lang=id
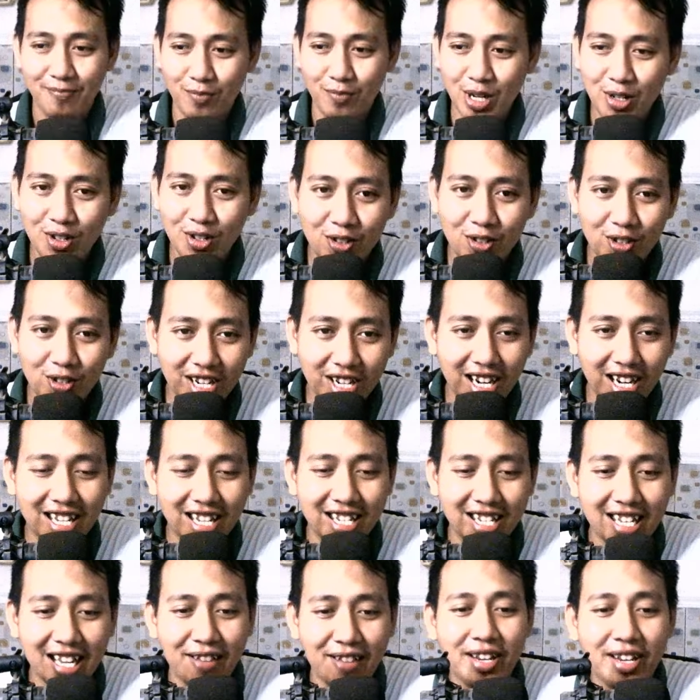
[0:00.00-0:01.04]
penduduk
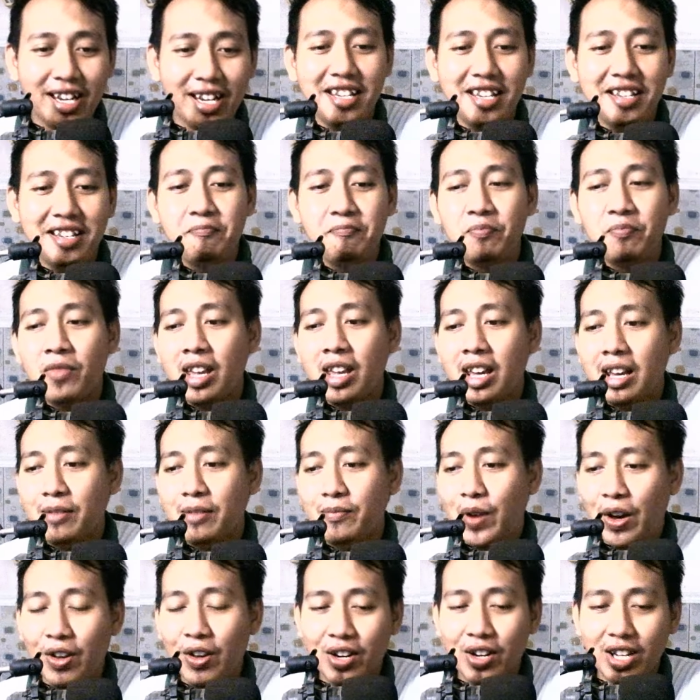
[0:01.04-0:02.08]
trading saham ini
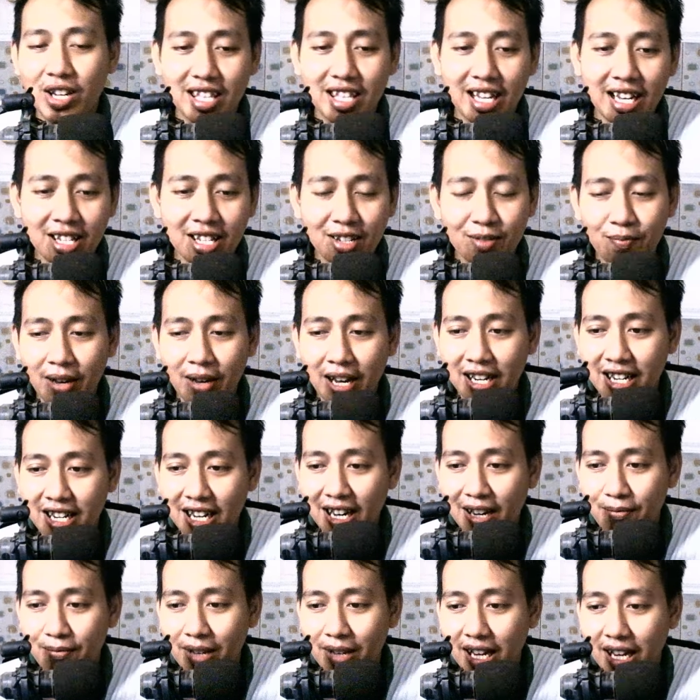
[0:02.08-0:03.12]
mayoritas
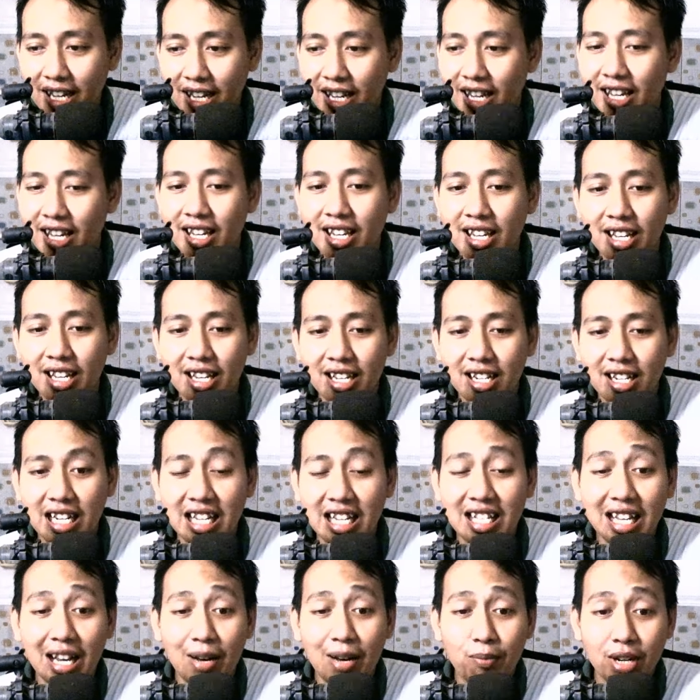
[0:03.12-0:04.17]
pada milih
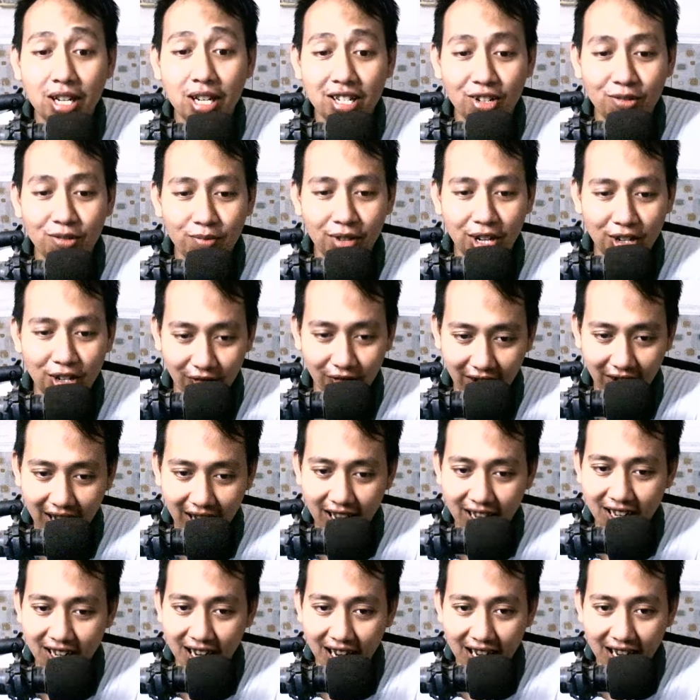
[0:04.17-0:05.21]
di capres nomor
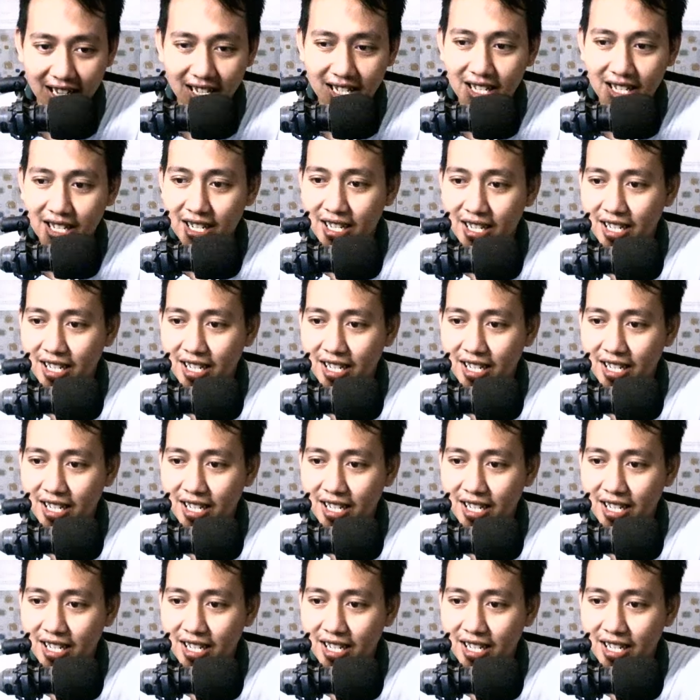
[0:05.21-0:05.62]
2 ya.